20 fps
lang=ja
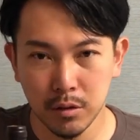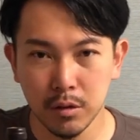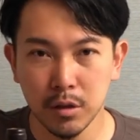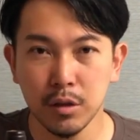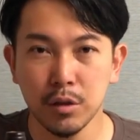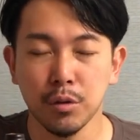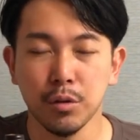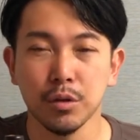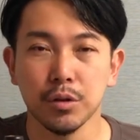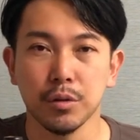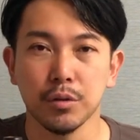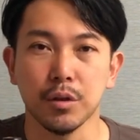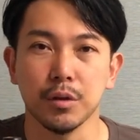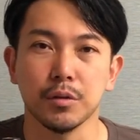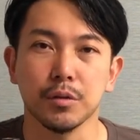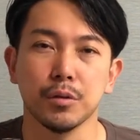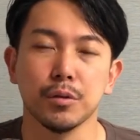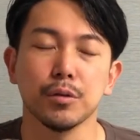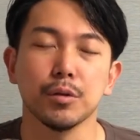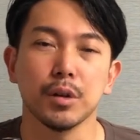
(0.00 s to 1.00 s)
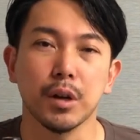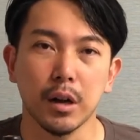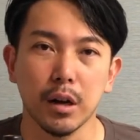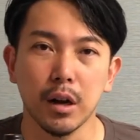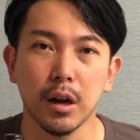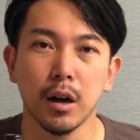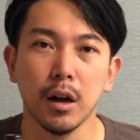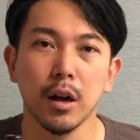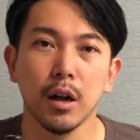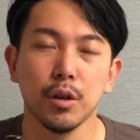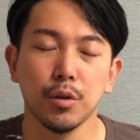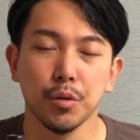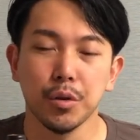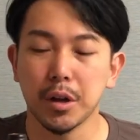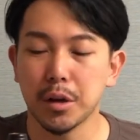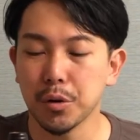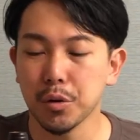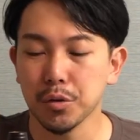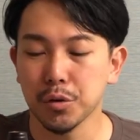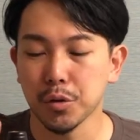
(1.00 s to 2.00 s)
に寄り添って作るから、余
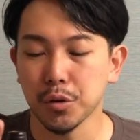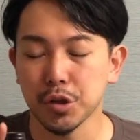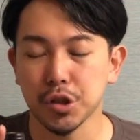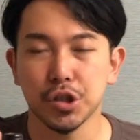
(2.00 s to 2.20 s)
計なことを